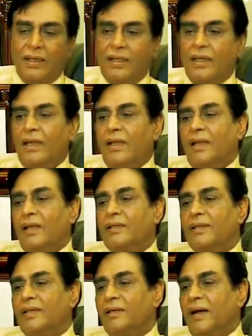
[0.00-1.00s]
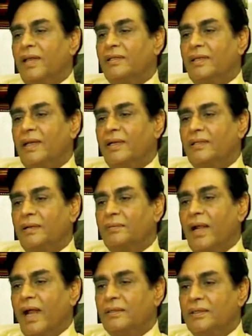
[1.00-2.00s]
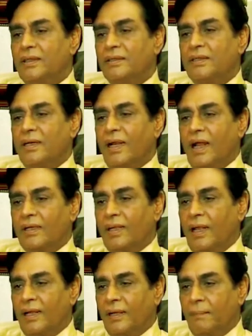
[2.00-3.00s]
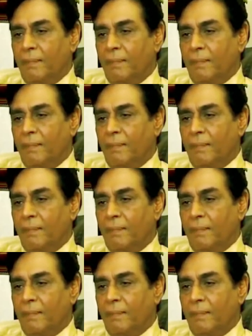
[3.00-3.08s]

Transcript: चाहेंगे देखिए बात यह है कि जब राज जी का जिक्र आता है